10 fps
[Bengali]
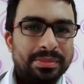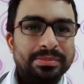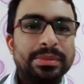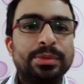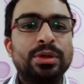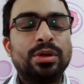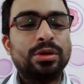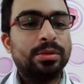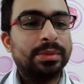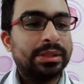বিভিন্ন
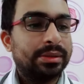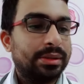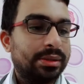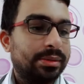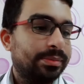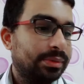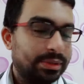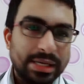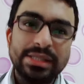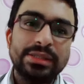রকমের
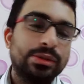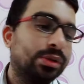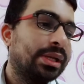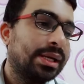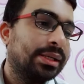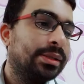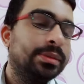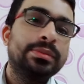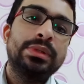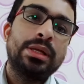কাজ তো থাকে
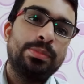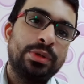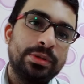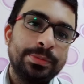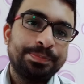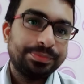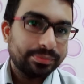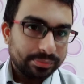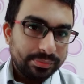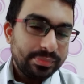তারপর
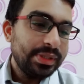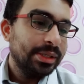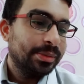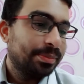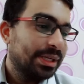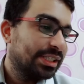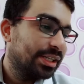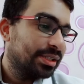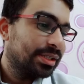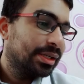
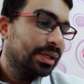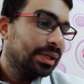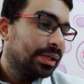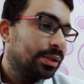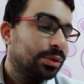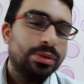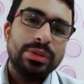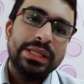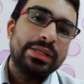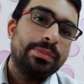পেশেন্ট তো
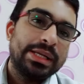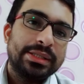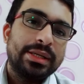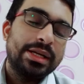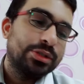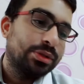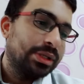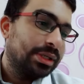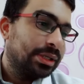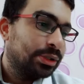এদের মাঝখানে আসলে
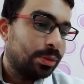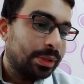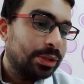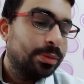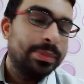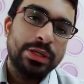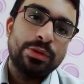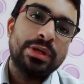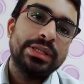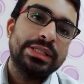সময় একটু বের
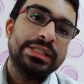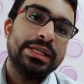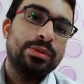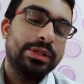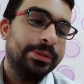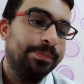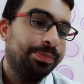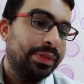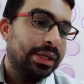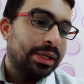করার চেষ্টা করি
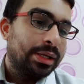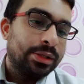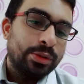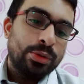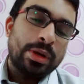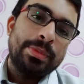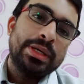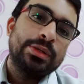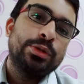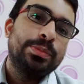তো
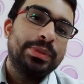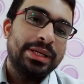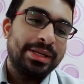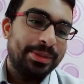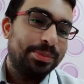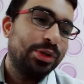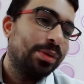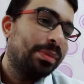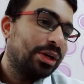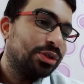আমার খুব প্রিয়
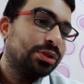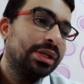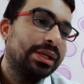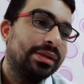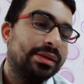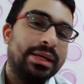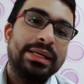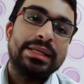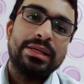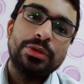মানুষগুলির
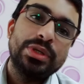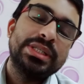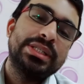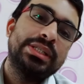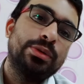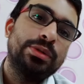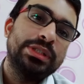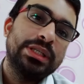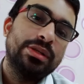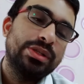একটা রিকোয়েস্ট ছিল
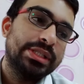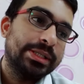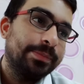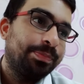সেটা হচ্ছে